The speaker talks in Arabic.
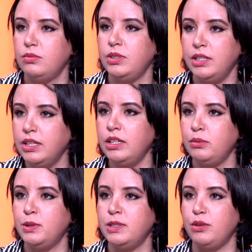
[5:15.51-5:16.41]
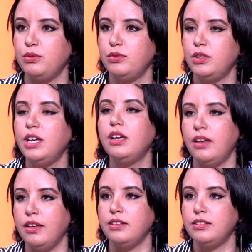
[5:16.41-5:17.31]
يعني كاينين بزاف لهالدرجه
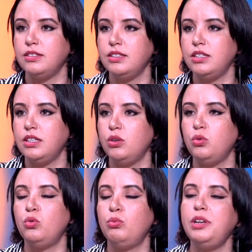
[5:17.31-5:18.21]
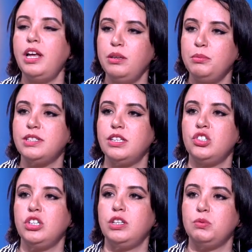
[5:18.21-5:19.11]
اه وبلا لي
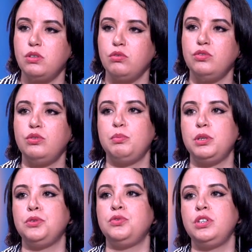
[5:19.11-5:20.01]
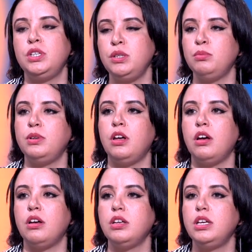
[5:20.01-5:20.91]
ميساج اللي كيوصلوني في البريفي بلا